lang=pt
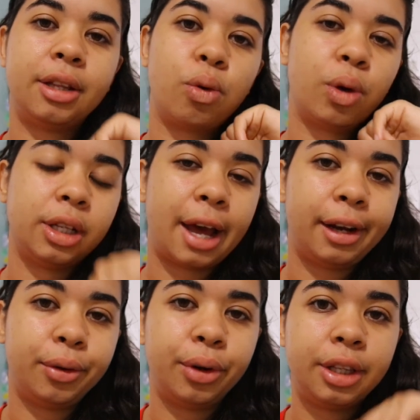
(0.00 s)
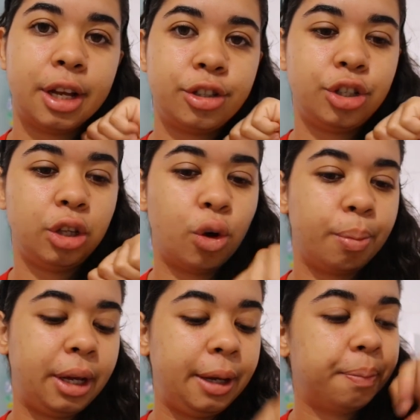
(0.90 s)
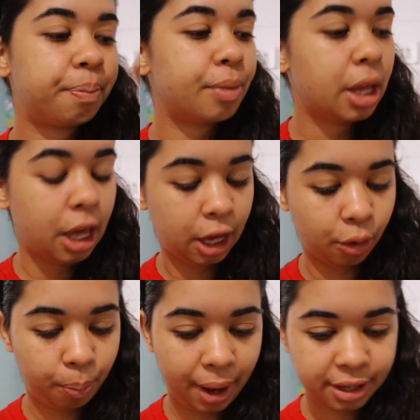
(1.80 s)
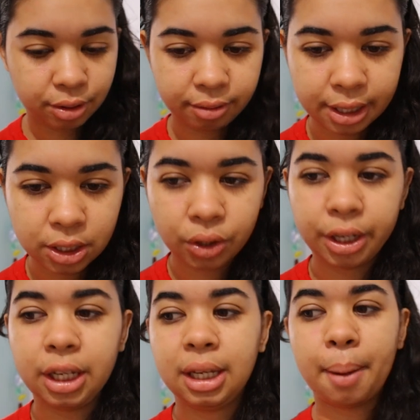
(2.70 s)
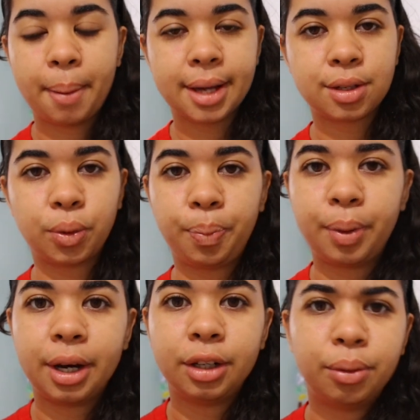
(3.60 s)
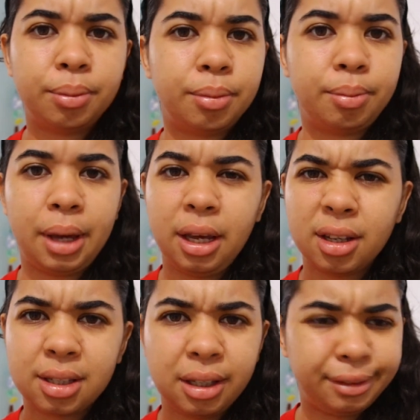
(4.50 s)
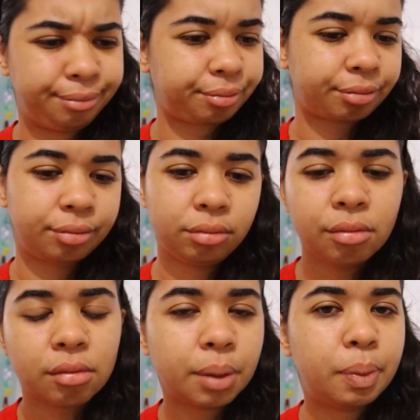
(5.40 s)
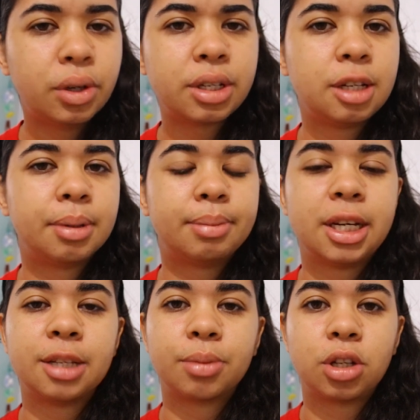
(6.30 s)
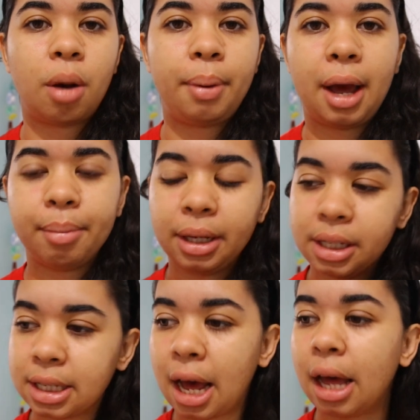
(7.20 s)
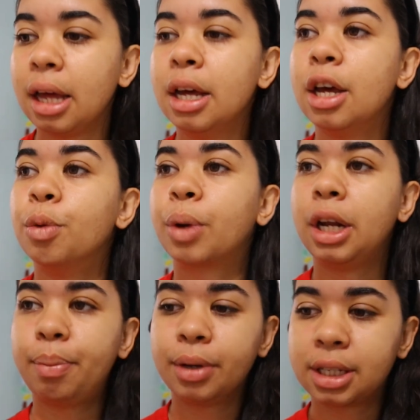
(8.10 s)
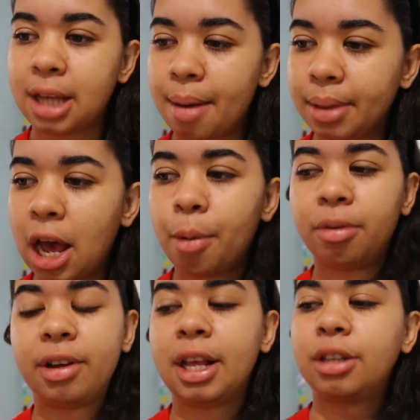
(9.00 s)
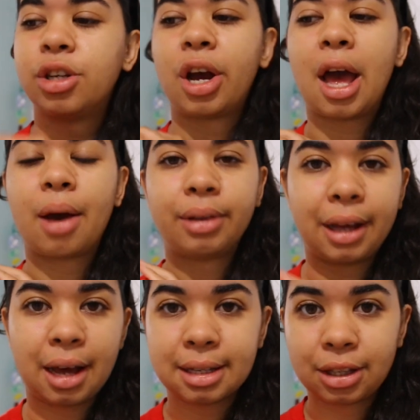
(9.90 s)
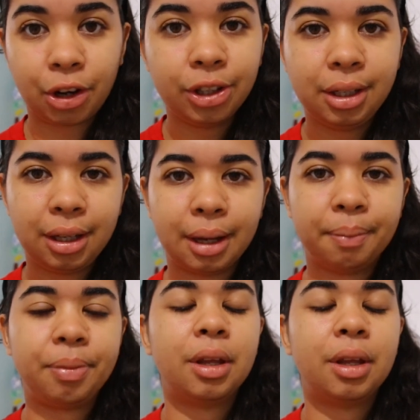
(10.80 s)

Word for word: Então quando é a noite, antes de dormir, eu passo uma vassourinha, passo o pano bem assim, por cima mesmo, só pra amenizar. Porque depois que terminar a obra, vai ter que jogar água na casa todinha.